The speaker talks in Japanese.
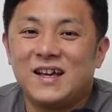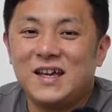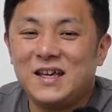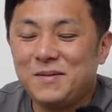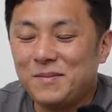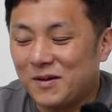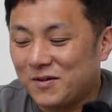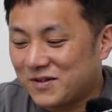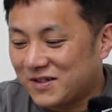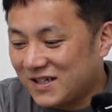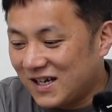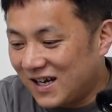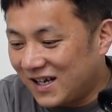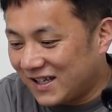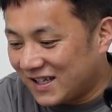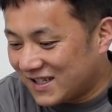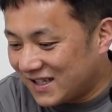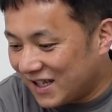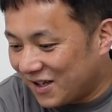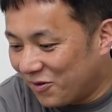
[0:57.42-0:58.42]
えー、今の時間が
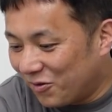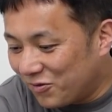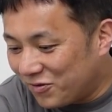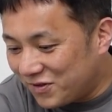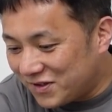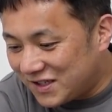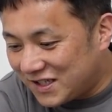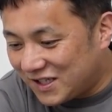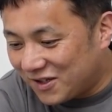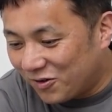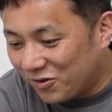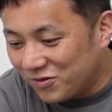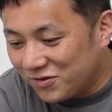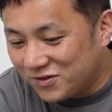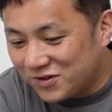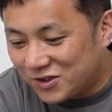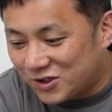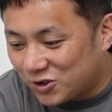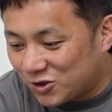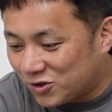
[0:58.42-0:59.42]
ですね、6時
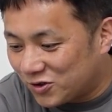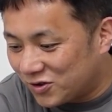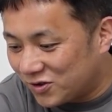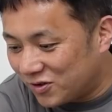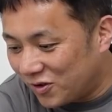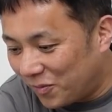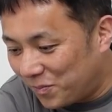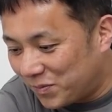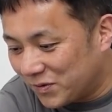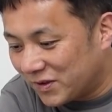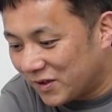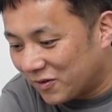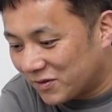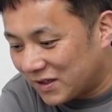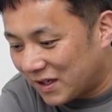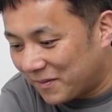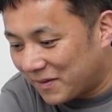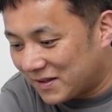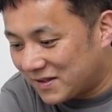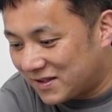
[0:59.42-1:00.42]
46分でご
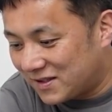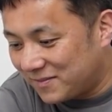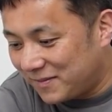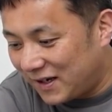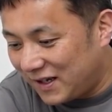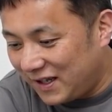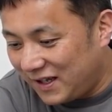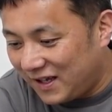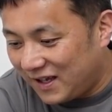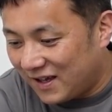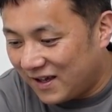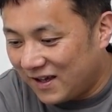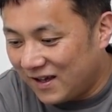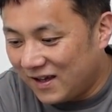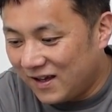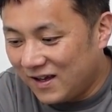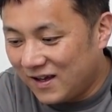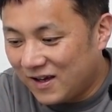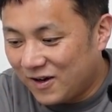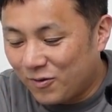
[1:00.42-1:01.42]
ざいます。つまり、
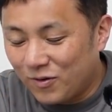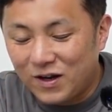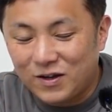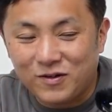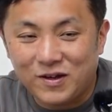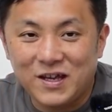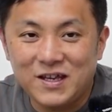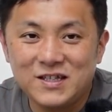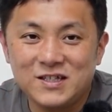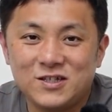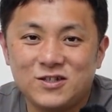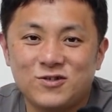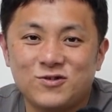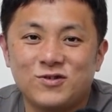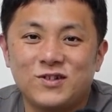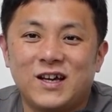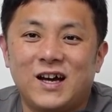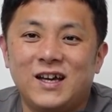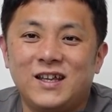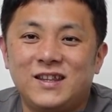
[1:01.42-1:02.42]
この後編
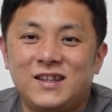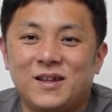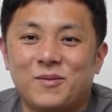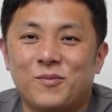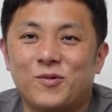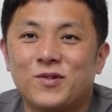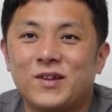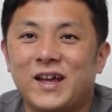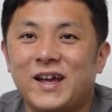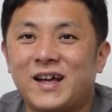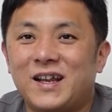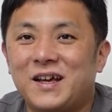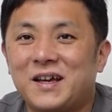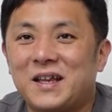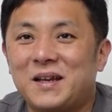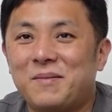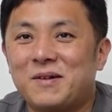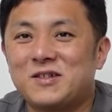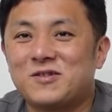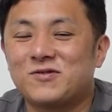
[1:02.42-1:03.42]
集に入って問題がな
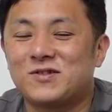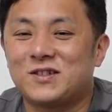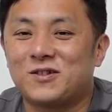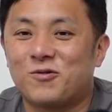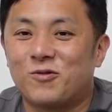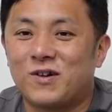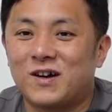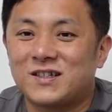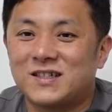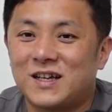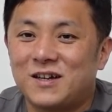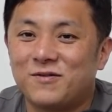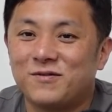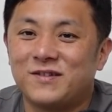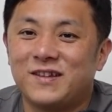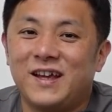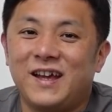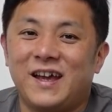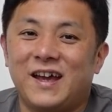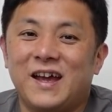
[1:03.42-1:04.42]
ければ10時に公開される
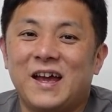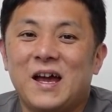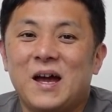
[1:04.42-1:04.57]
んで、